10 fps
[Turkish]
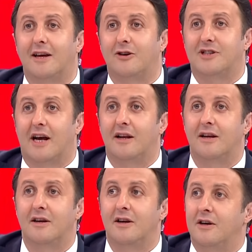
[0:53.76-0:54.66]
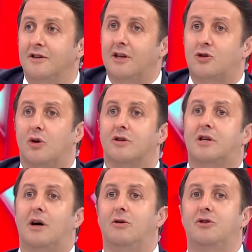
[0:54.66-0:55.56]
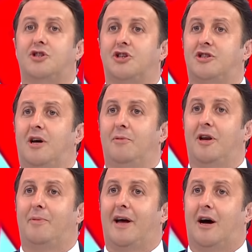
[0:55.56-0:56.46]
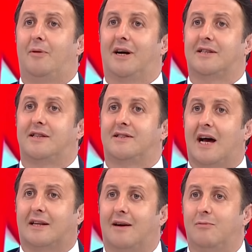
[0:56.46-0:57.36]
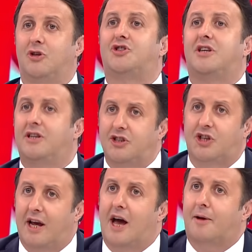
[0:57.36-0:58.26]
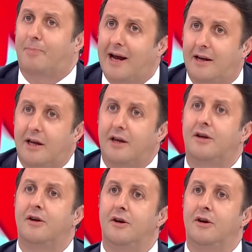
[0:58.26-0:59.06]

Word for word: ne güzel. Hem okuduk hem Nasıl evlendik. Nasıl olsa 13 yaşından beri beraber. Zaten bu işin gideceği yer belli. Aynen